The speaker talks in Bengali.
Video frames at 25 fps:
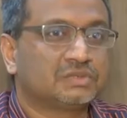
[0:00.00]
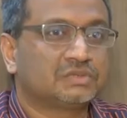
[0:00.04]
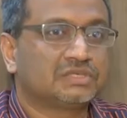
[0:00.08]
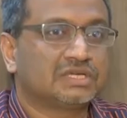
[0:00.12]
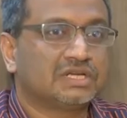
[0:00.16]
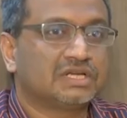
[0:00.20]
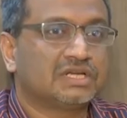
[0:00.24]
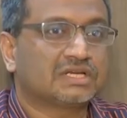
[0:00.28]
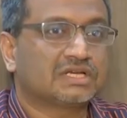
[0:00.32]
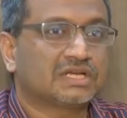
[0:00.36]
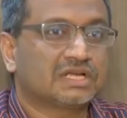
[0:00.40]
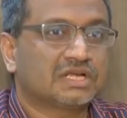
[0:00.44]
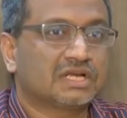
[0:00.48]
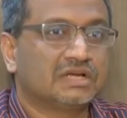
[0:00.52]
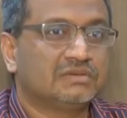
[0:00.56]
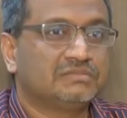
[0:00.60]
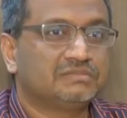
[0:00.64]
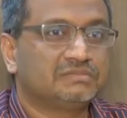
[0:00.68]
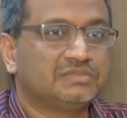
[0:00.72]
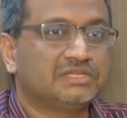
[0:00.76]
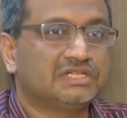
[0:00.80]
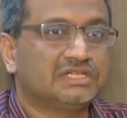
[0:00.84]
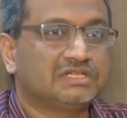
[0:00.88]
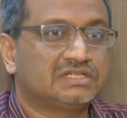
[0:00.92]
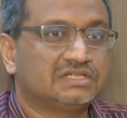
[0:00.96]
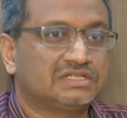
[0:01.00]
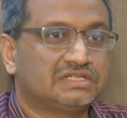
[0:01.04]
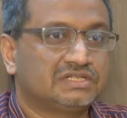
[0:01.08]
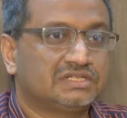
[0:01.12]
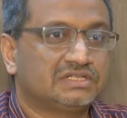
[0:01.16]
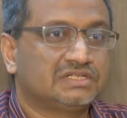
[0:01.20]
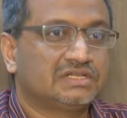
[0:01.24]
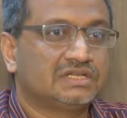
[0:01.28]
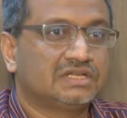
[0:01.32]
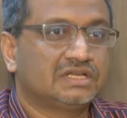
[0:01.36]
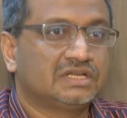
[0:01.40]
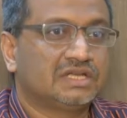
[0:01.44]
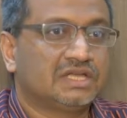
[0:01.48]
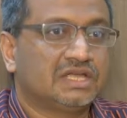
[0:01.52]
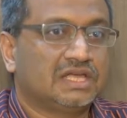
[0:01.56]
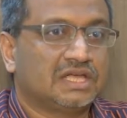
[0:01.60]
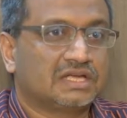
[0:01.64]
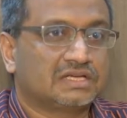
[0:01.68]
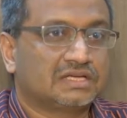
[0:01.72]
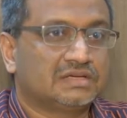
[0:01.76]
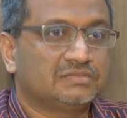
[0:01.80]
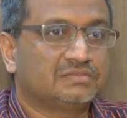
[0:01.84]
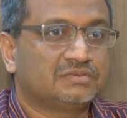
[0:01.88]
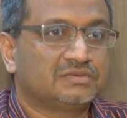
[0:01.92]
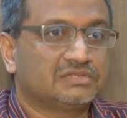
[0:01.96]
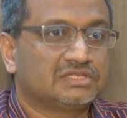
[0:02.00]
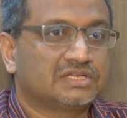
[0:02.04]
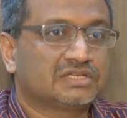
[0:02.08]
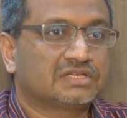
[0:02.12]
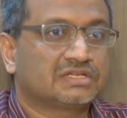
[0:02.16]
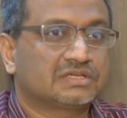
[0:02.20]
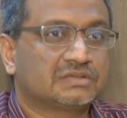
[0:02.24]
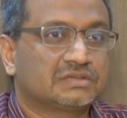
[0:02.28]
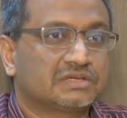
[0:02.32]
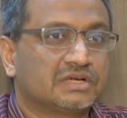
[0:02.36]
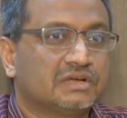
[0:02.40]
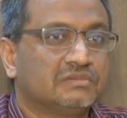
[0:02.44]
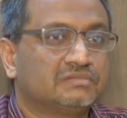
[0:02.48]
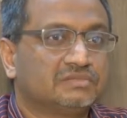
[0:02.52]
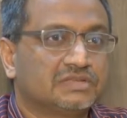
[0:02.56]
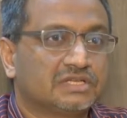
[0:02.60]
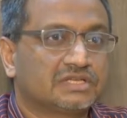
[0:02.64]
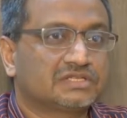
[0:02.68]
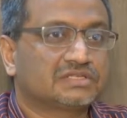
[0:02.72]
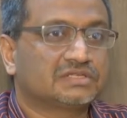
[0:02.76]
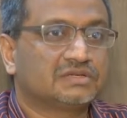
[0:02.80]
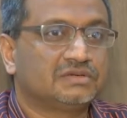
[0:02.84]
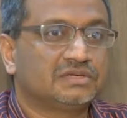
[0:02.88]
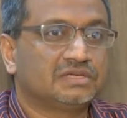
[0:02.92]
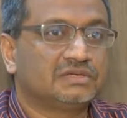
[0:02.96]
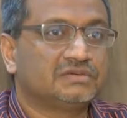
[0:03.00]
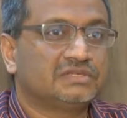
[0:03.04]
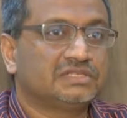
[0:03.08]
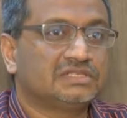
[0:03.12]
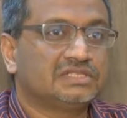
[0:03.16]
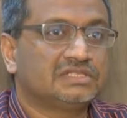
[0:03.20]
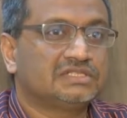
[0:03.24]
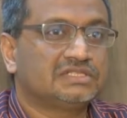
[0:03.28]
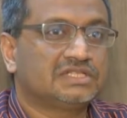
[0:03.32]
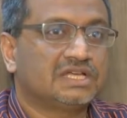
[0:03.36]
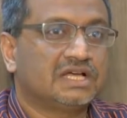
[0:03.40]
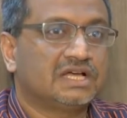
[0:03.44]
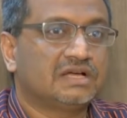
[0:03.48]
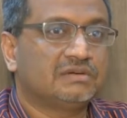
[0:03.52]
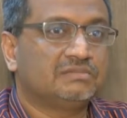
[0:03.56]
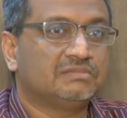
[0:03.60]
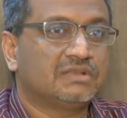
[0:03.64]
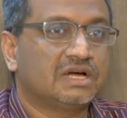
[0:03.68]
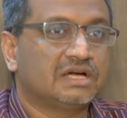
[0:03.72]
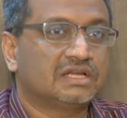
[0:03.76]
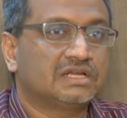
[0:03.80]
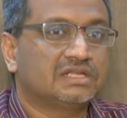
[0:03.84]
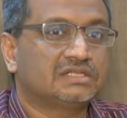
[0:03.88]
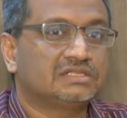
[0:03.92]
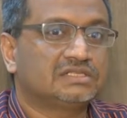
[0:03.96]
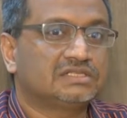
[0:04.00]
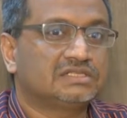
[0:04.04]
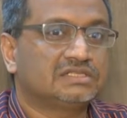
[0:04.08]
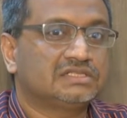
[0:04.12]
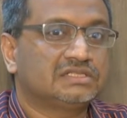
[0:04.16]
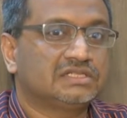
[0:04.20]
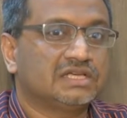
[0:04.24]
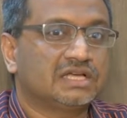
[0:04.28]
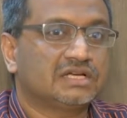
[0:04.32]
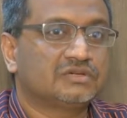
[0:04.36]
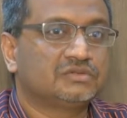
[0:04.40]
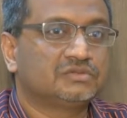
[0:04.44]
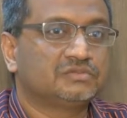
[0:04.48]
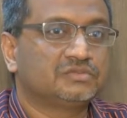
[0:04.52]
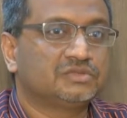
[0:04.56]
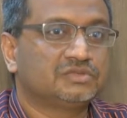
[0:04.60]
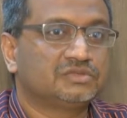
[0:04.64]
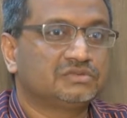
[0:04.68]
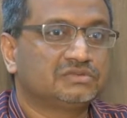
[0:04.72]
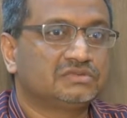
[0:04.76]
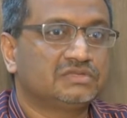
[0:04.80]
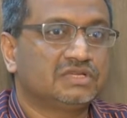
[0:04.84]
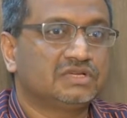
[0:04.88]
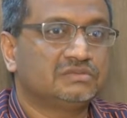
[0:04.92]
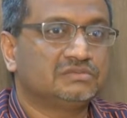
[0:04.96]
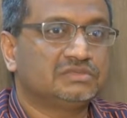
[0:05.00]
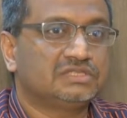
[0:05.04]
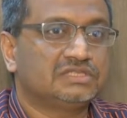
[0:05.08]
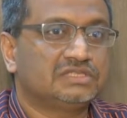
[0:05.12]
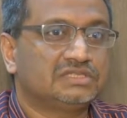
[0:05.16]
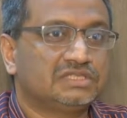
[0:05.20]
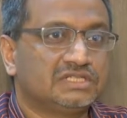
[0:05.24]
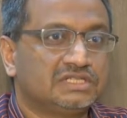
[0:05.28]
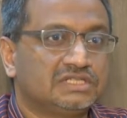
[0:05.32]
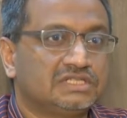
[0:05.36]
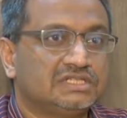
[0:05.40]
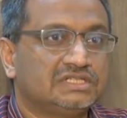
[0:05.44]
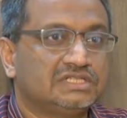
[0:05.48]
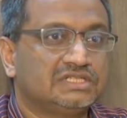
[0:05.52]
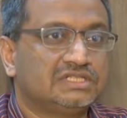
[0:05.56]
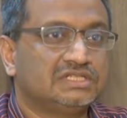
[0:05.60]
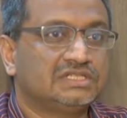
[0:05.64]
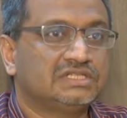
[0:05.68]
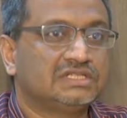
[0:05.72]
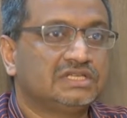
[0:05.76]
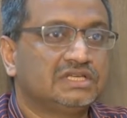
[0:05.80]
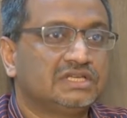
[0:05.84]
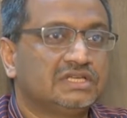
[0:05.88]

টোটাল একটা কমপ্লিট একটা প্রজেক্ট কমপ্লেক্স করা হয়েছে যা বাংলাদেশে এখন পর্যন্ত আমি দেখিনি